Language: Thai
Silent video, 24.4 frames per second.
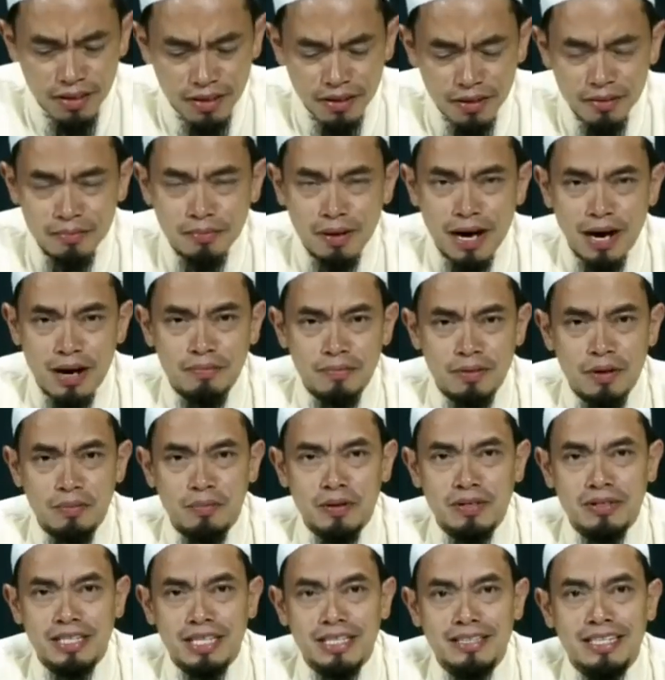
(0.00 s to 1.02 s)
มาอัพนะ
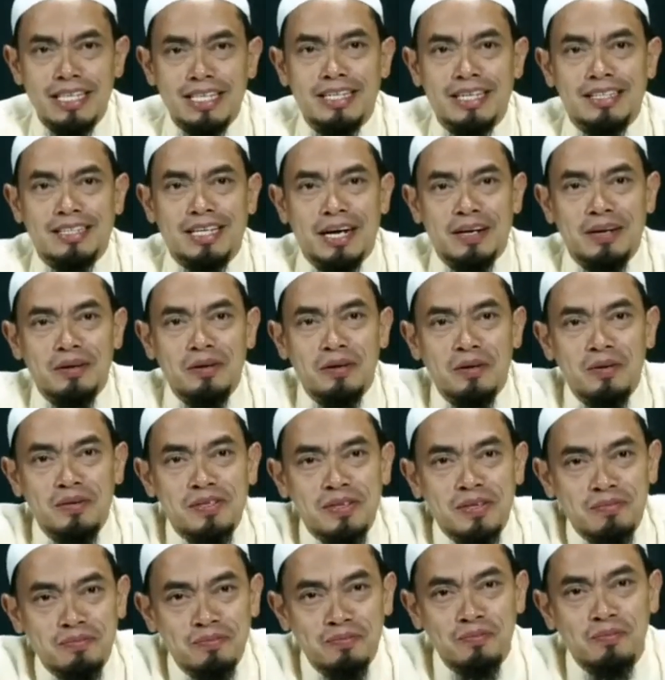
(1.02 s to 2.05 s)
ติดขัดรู้สึ
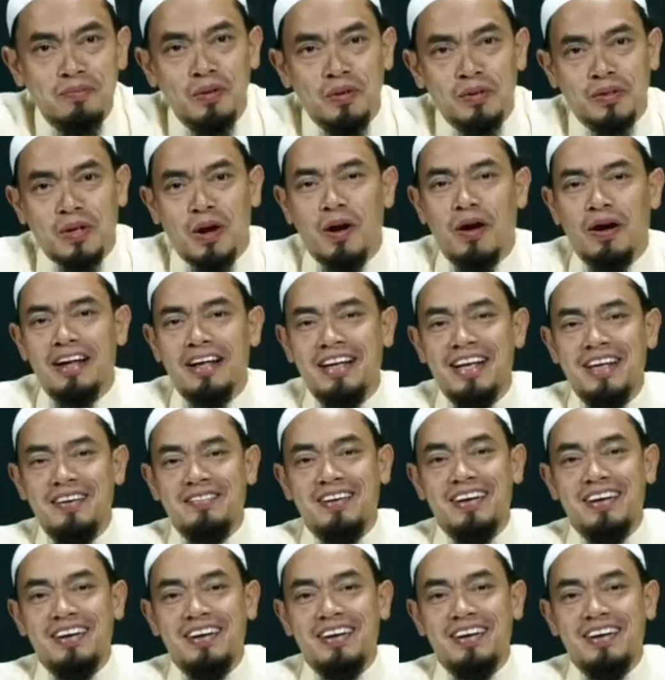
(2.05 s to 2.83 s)
กปวดท้องนิดๆแบบ